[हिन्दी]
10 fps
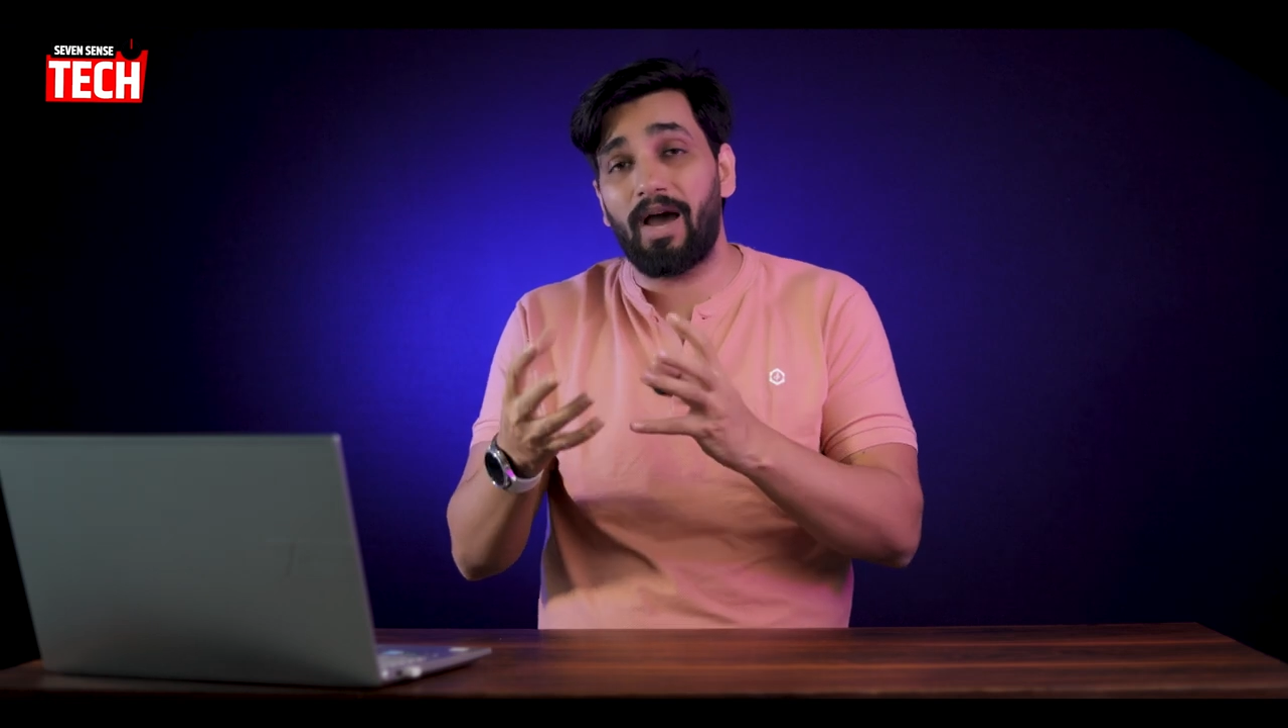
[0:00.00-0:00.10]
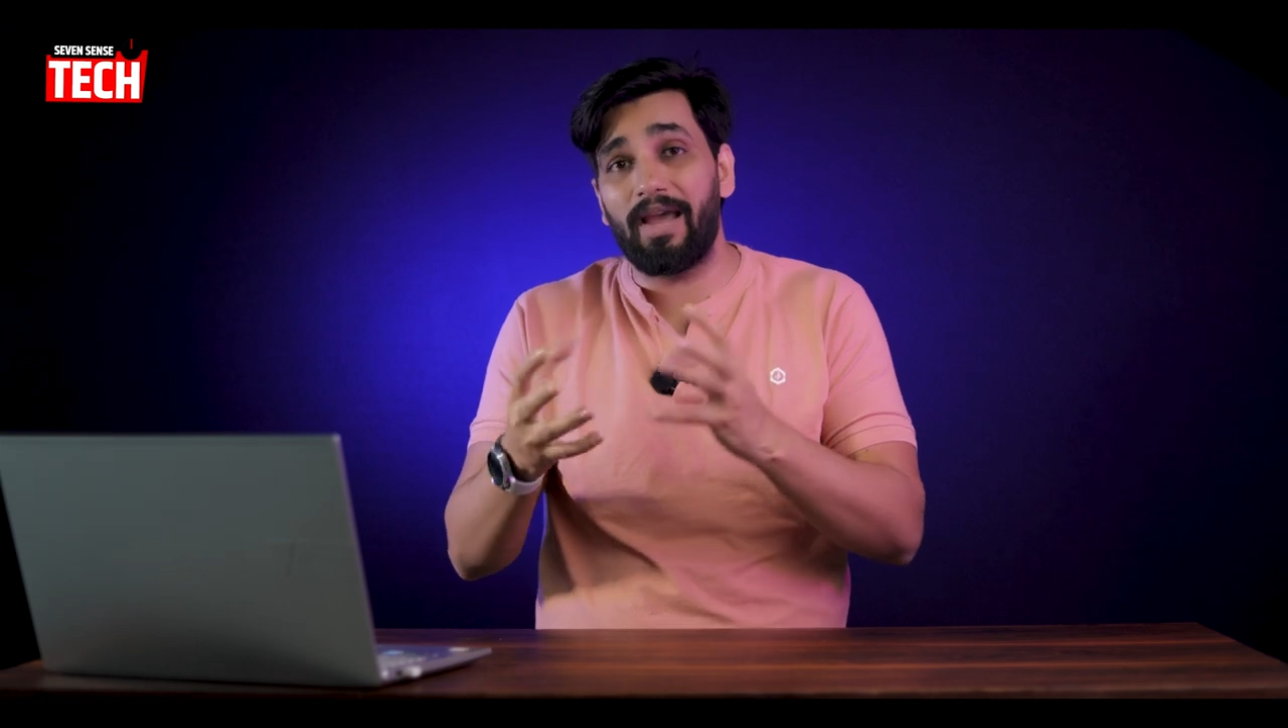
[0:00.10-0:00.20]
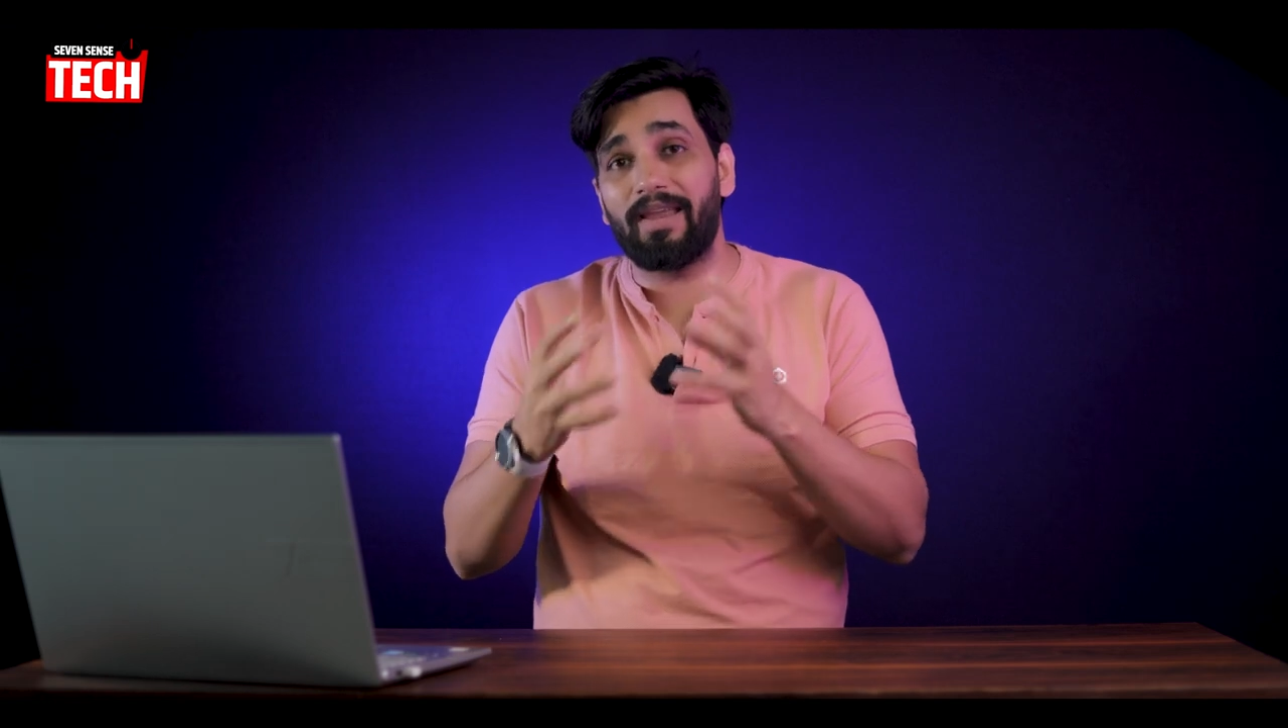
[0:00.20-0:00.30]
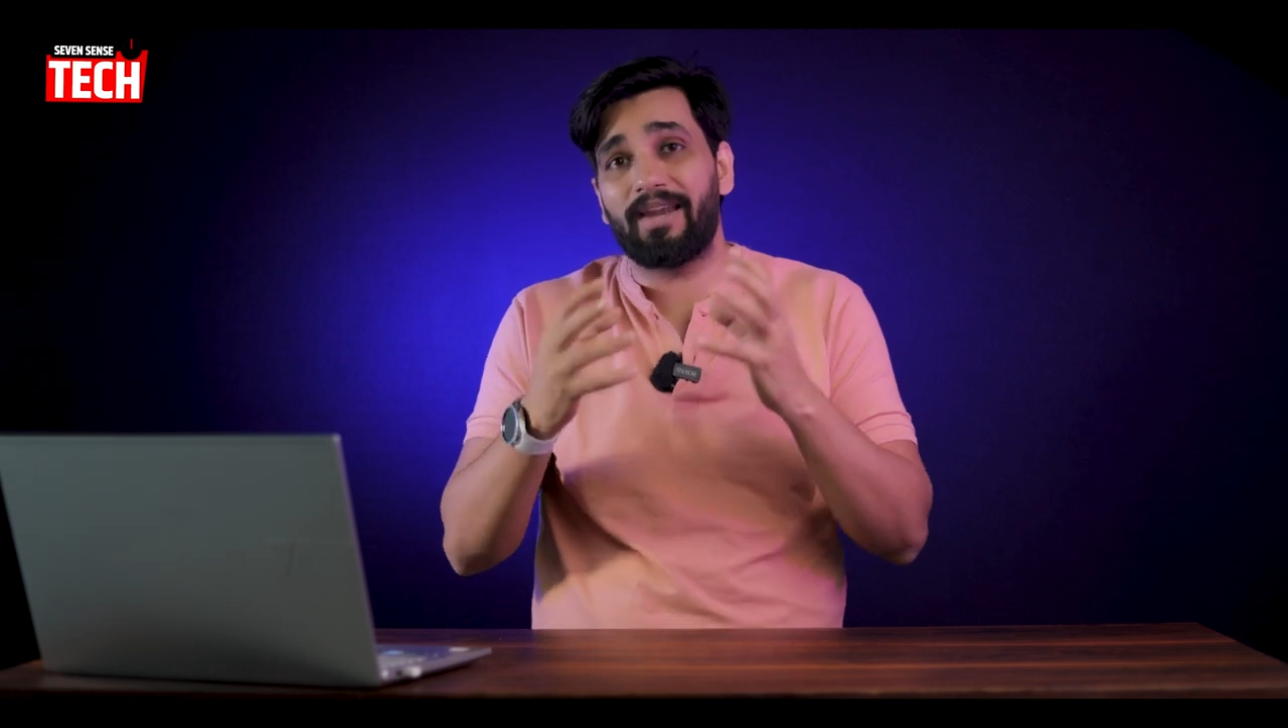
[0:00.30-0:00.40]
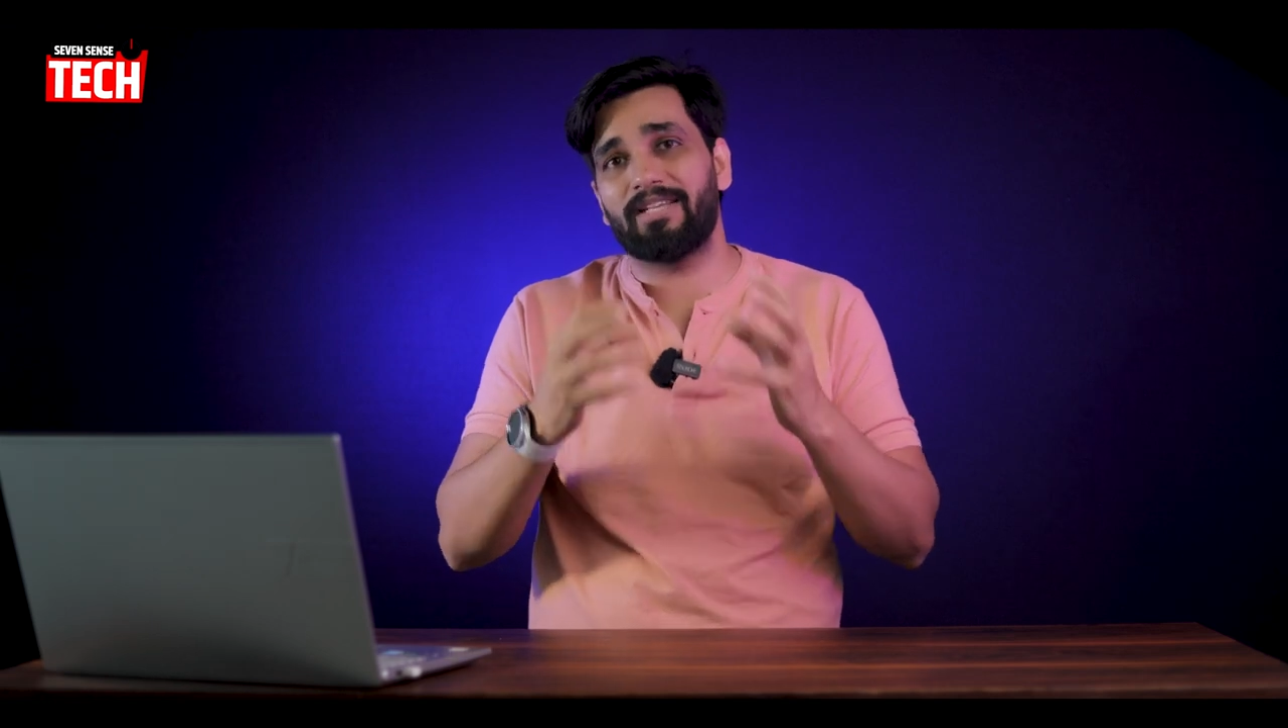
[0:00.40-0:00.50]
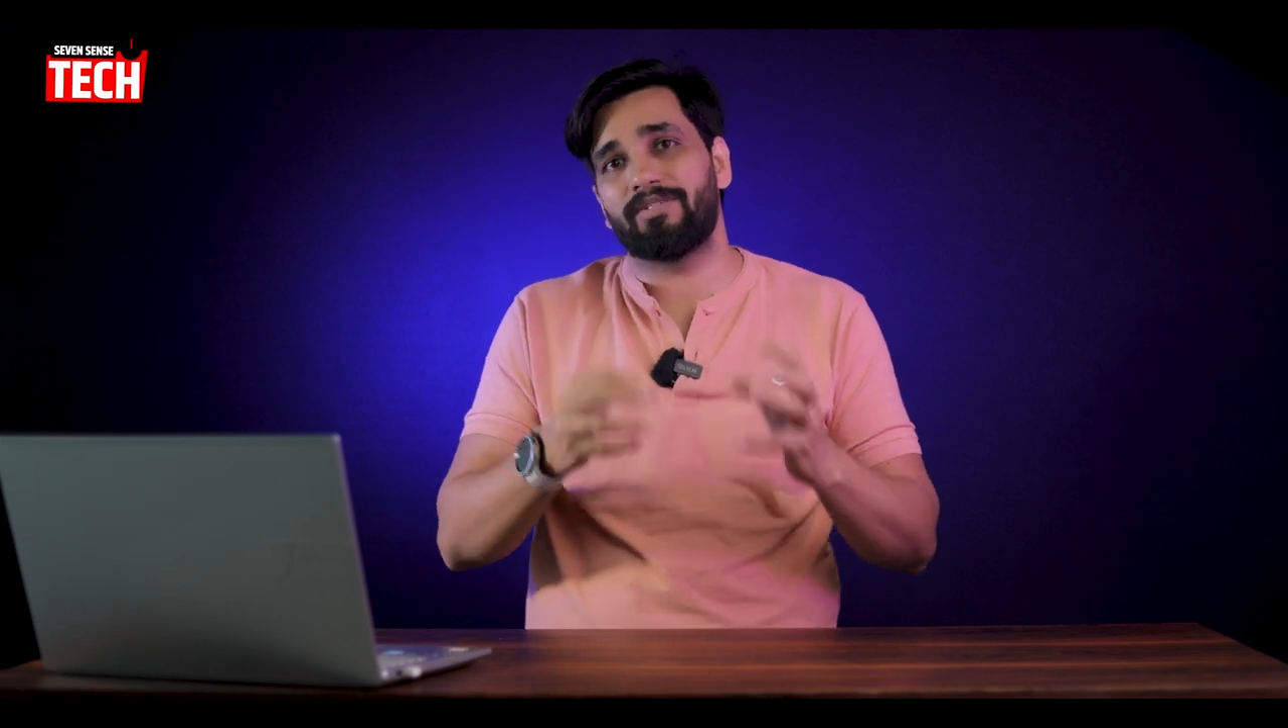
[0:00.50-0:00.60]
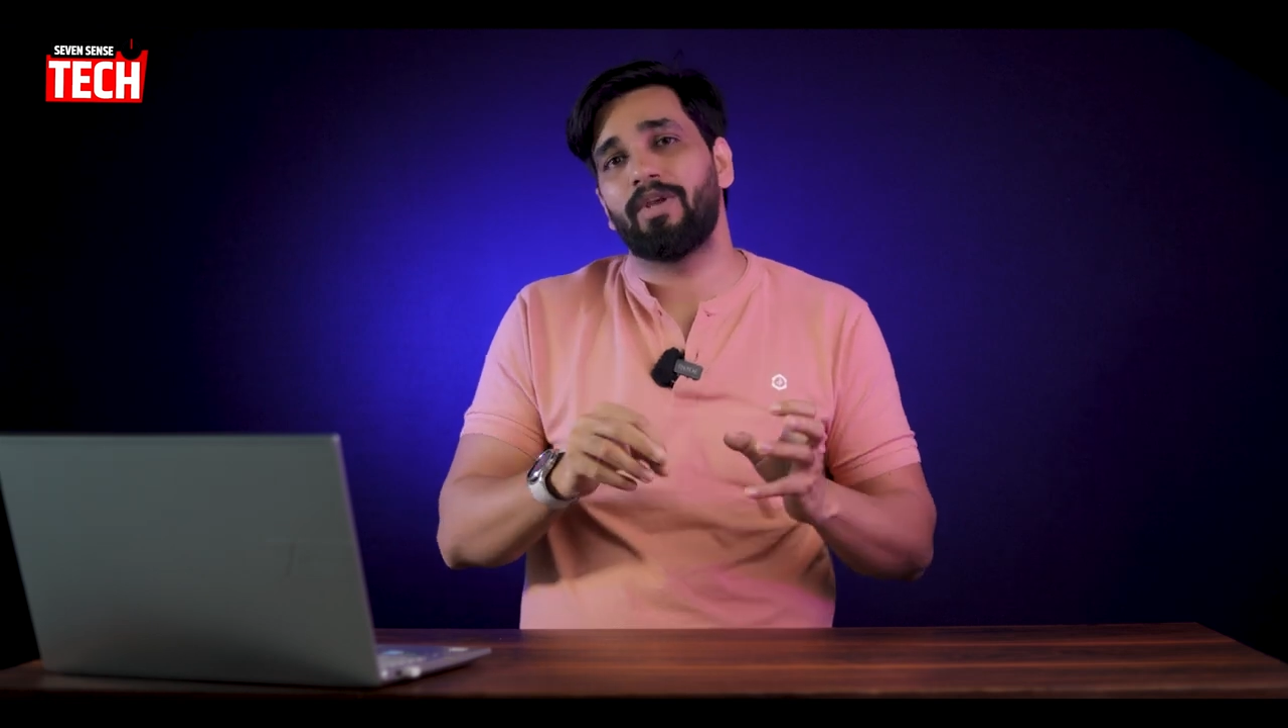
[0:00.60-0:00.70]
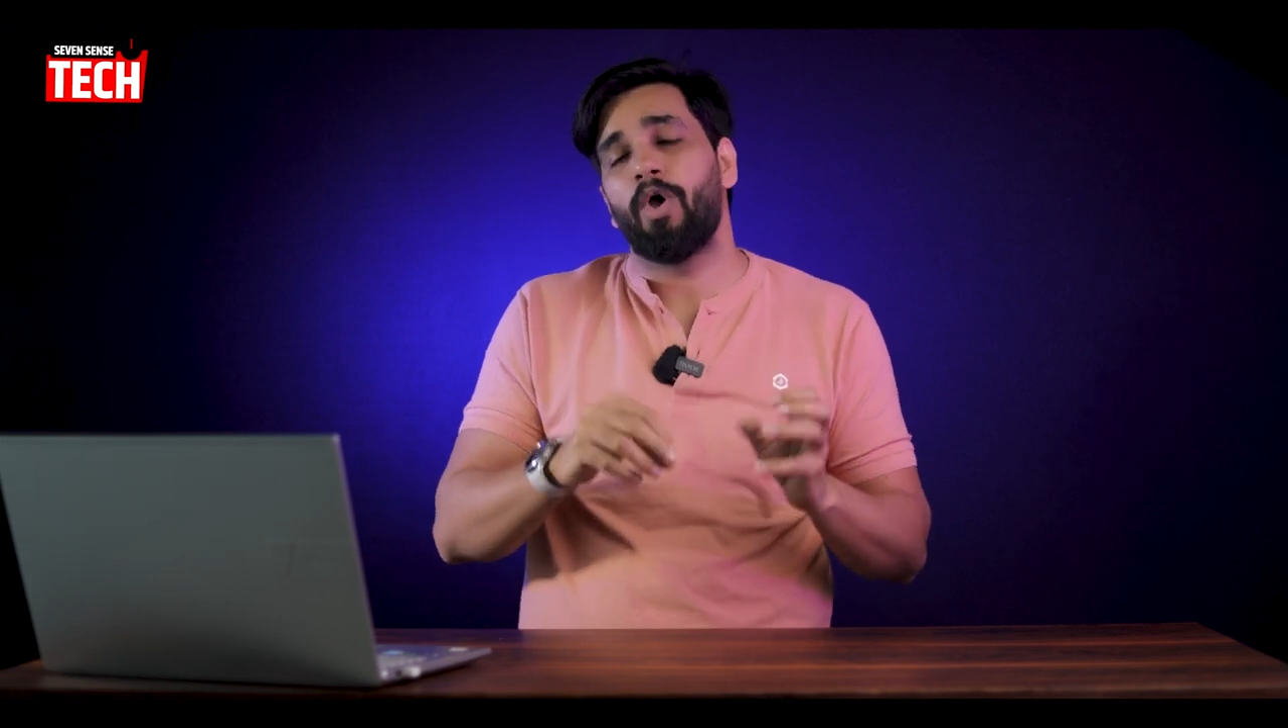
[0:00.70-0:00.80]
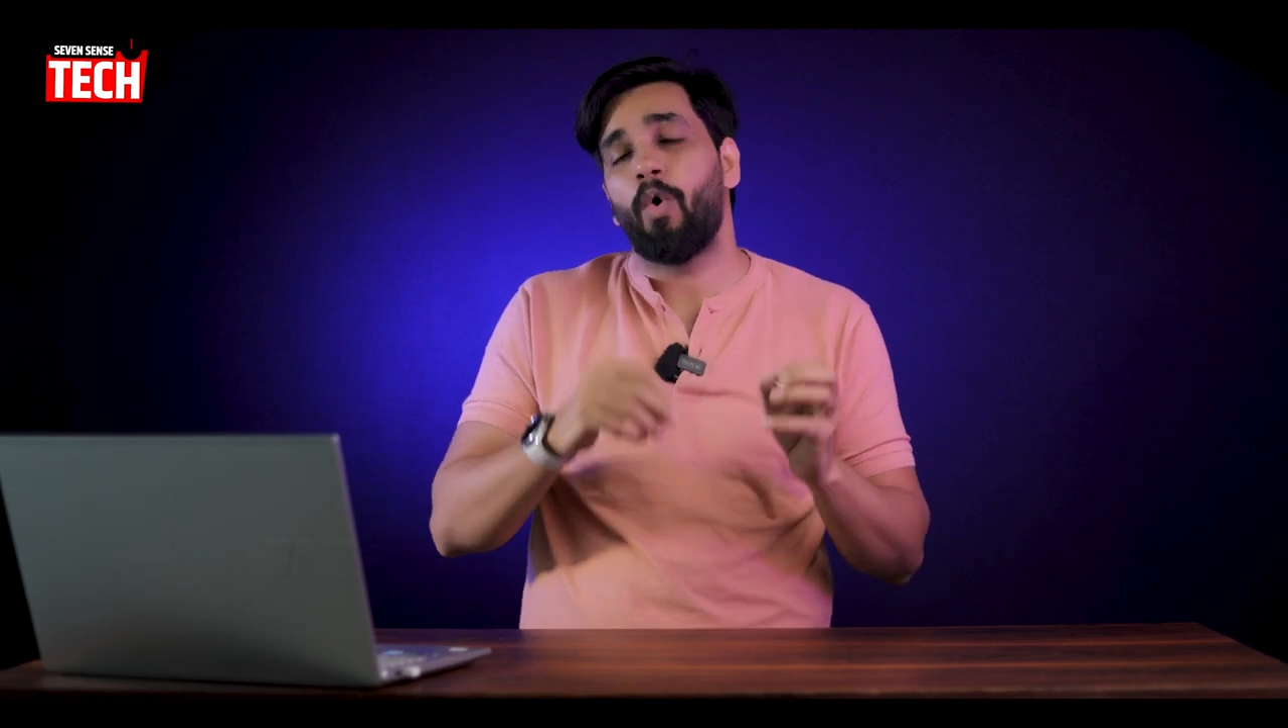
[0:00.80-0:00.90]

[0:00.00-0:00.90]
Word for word: हाई रेज